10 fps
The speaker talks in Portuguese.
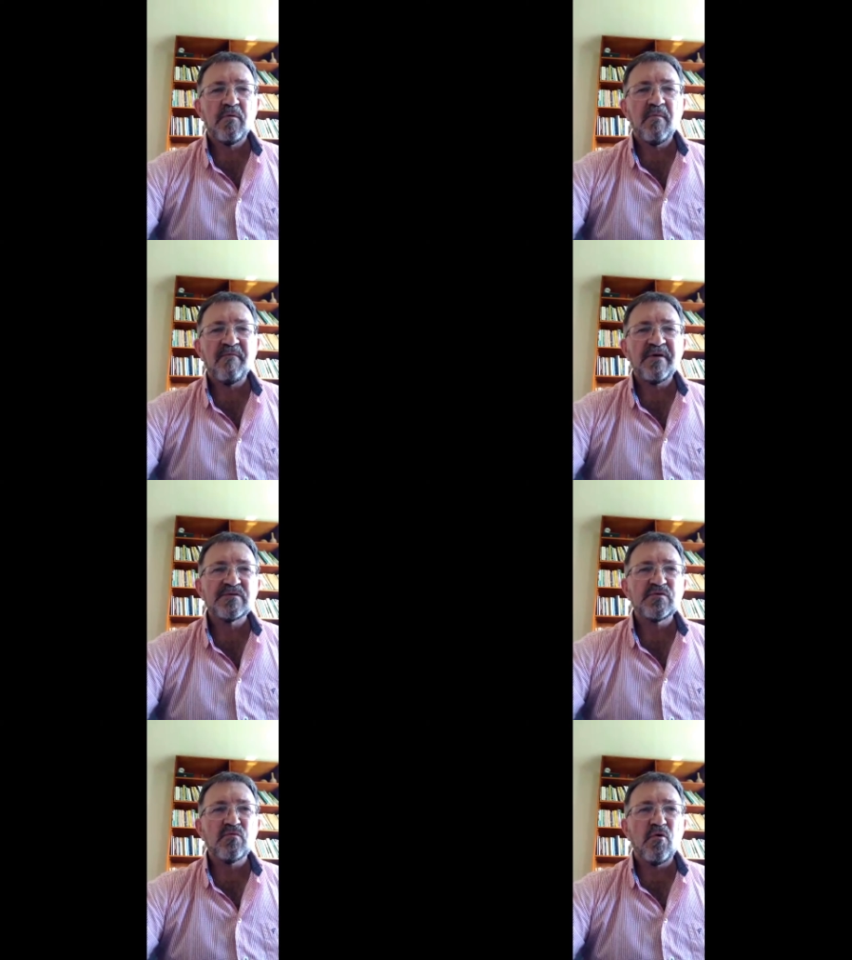Uma
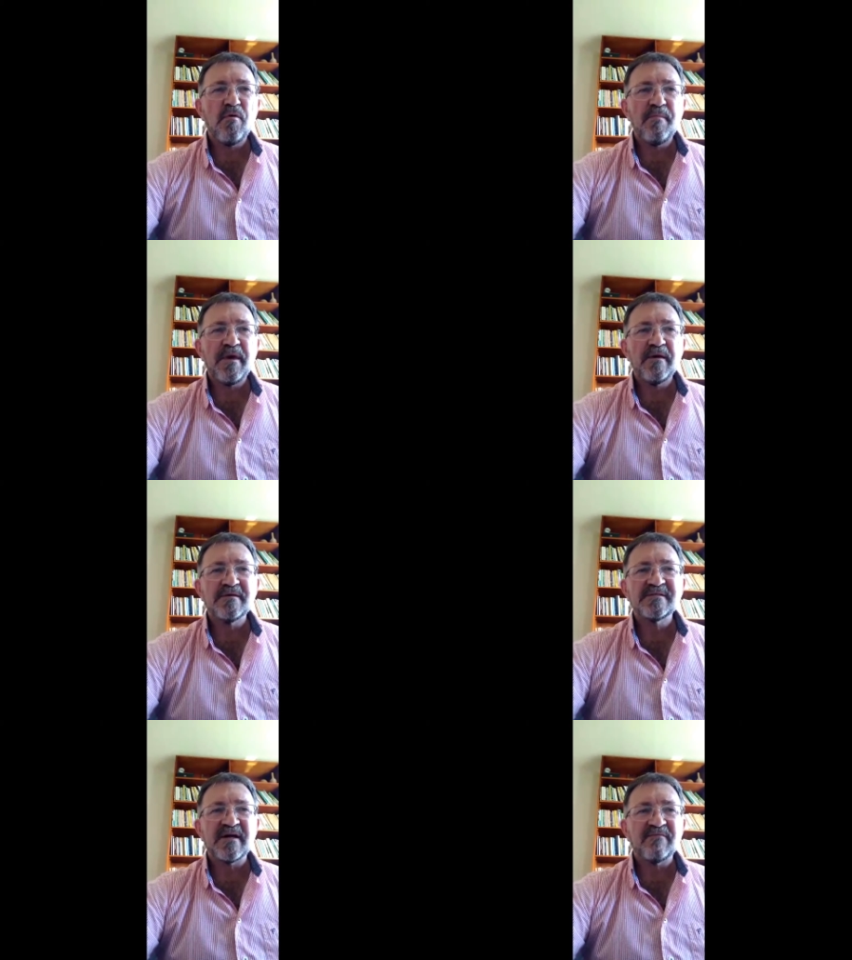vez um homem
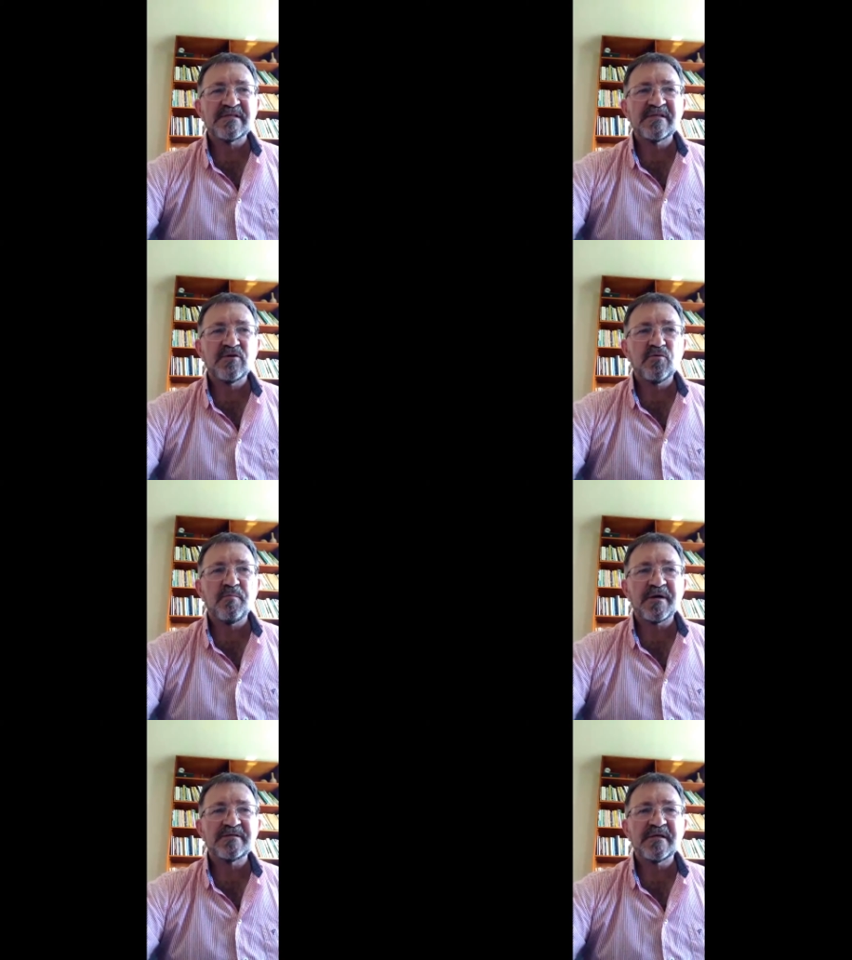estava sendo
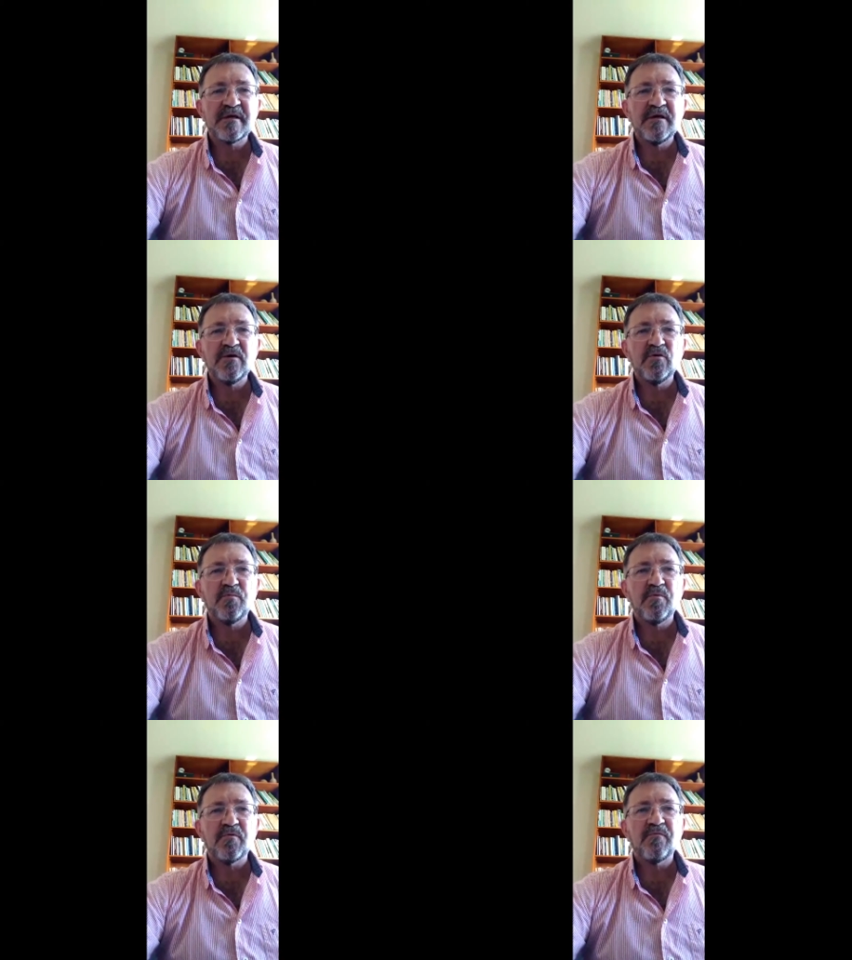perseguido
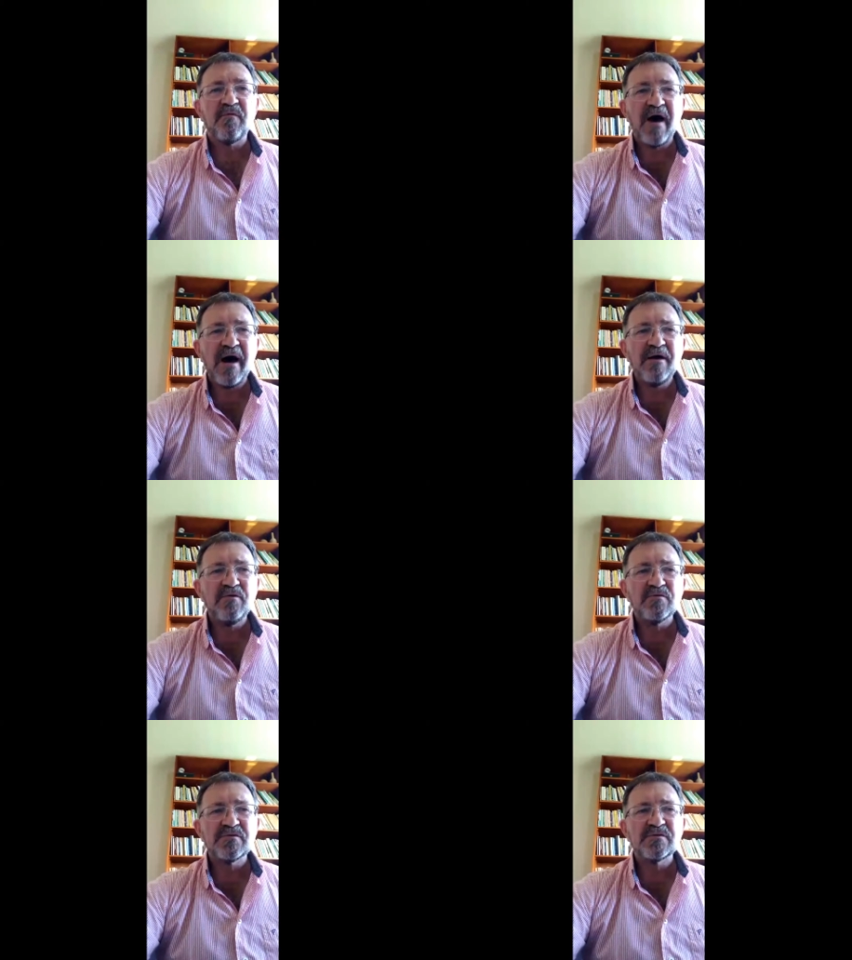por
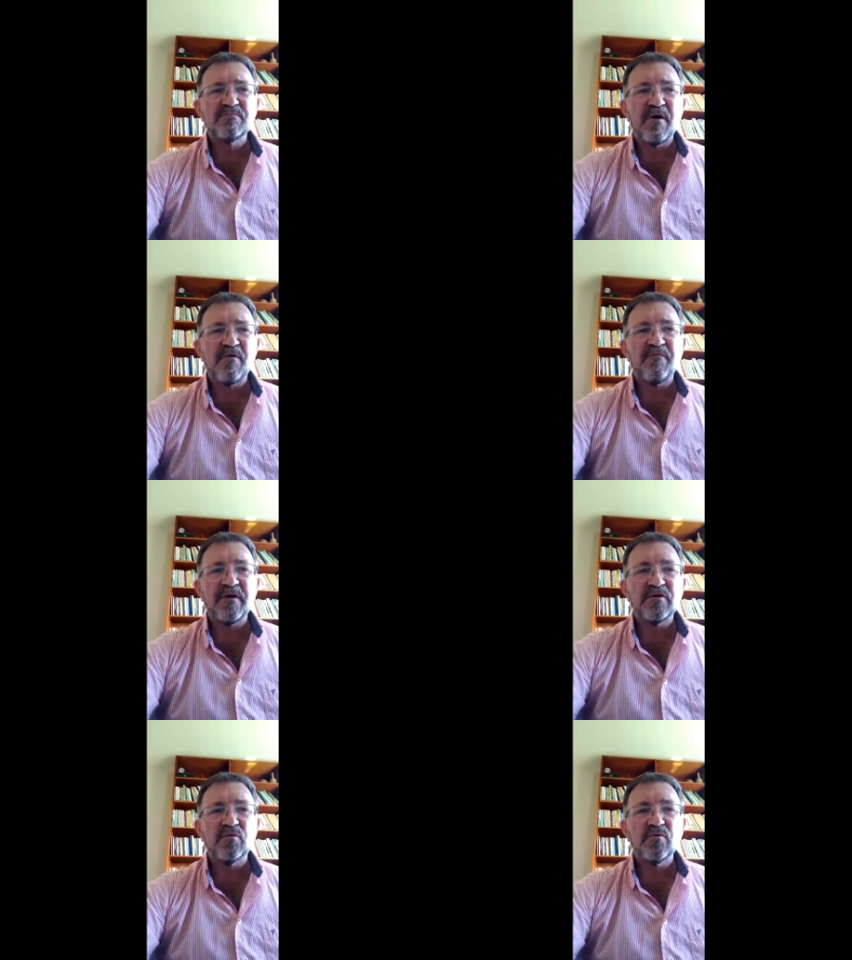vários
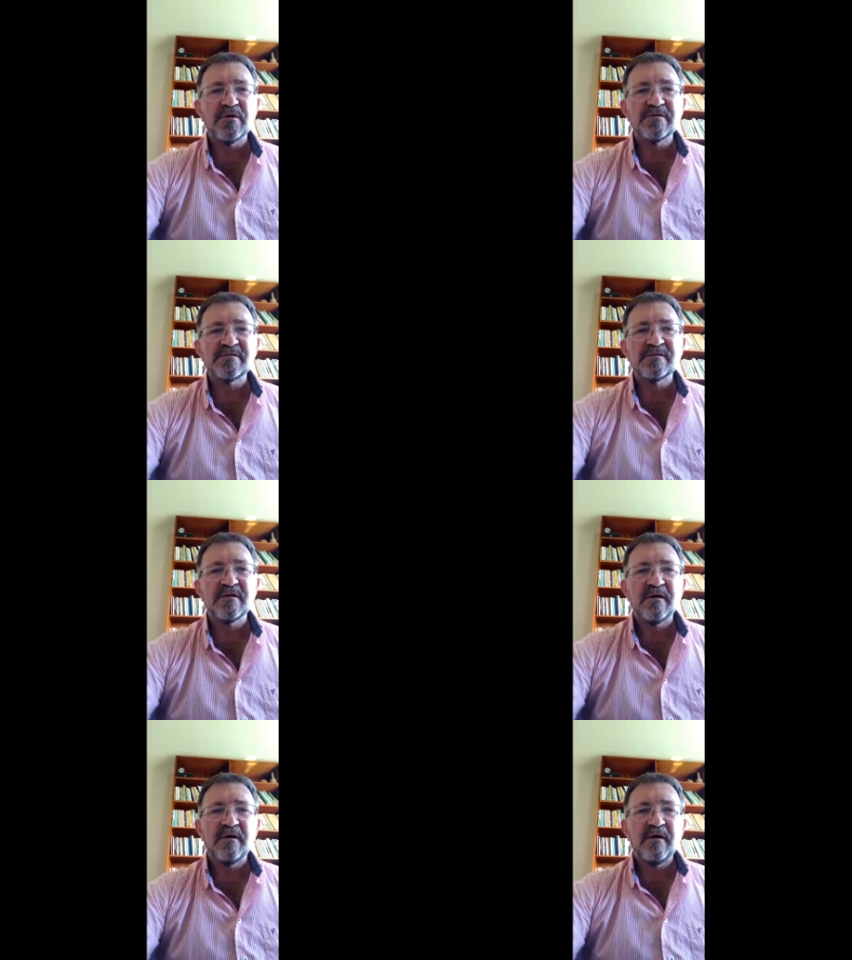malfeitores
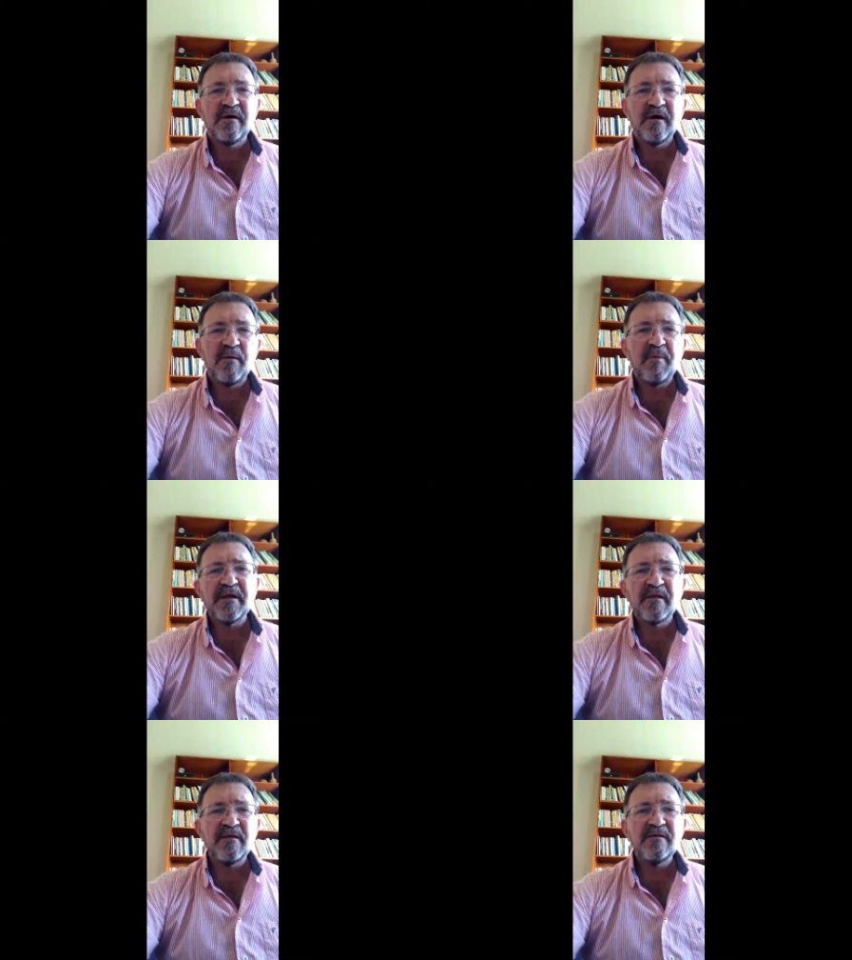que
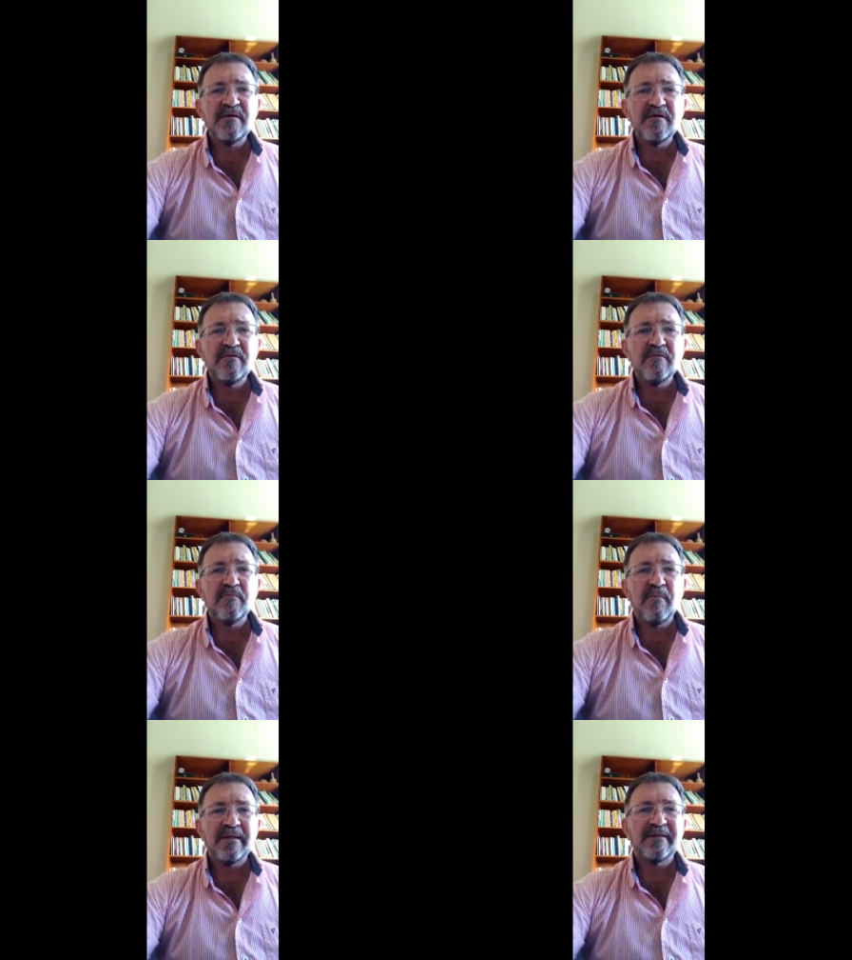pretendiam
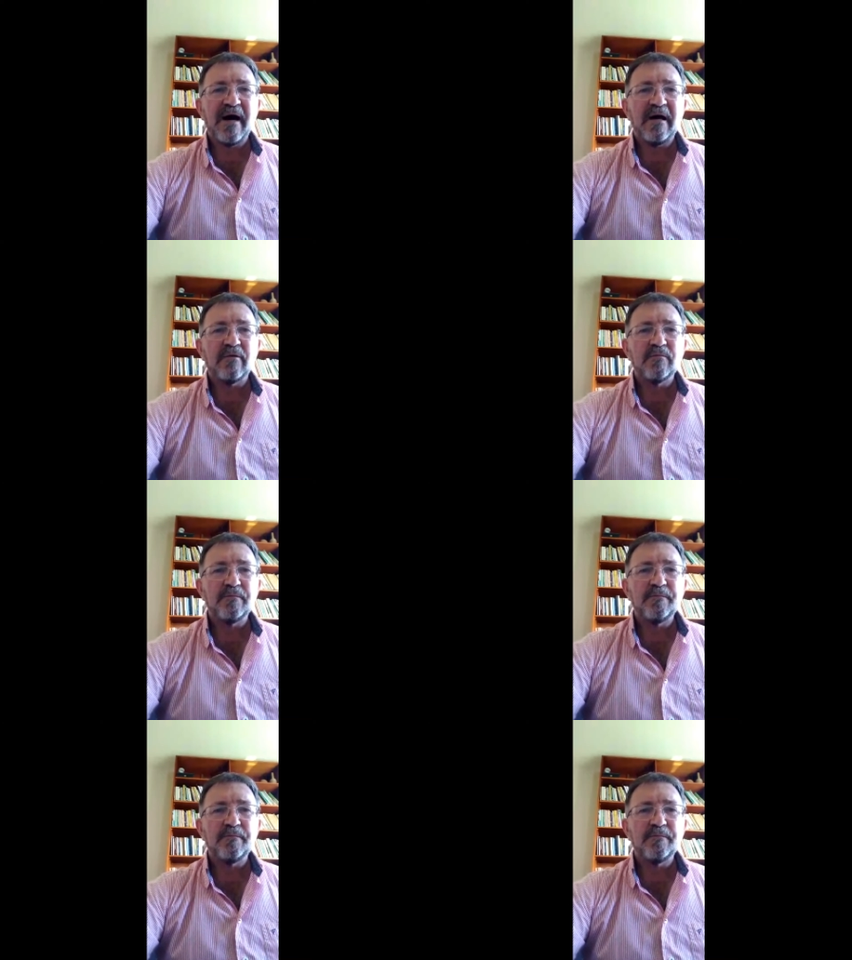matá-lo.